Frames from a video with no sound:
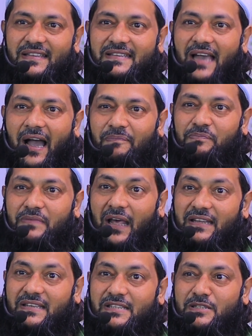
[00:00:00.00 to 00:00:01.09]
যে আপনার
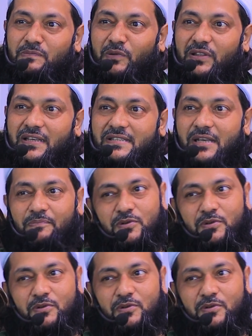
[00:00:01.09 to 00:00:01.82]
কিসমতে যে